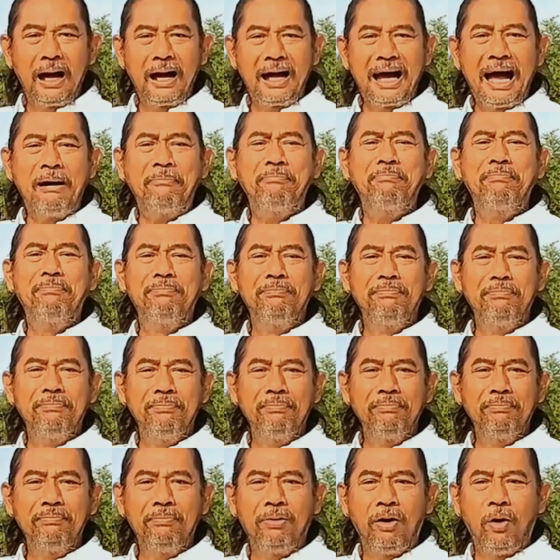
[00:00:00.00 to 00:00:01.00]
กลับ
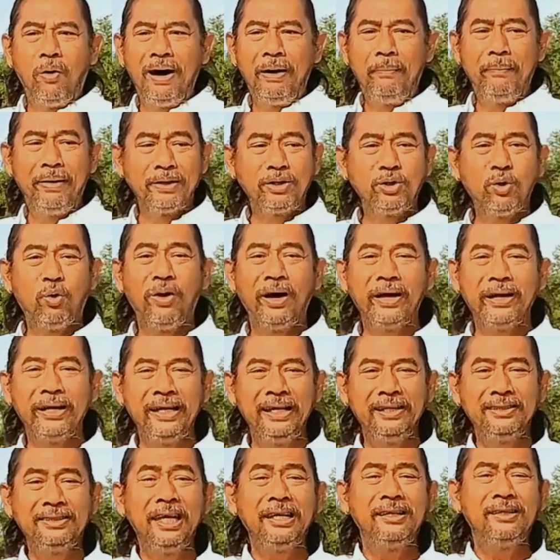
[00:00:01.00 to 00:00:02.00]
เพราะว่ามาทวงห
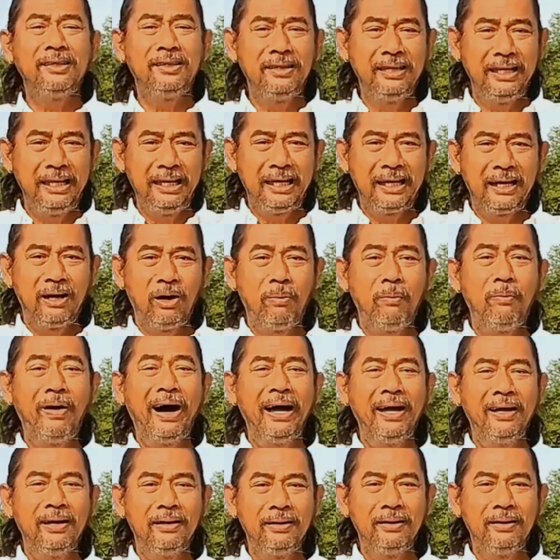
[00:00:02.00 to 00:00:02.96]
นี้ติดหนี้เขาไว้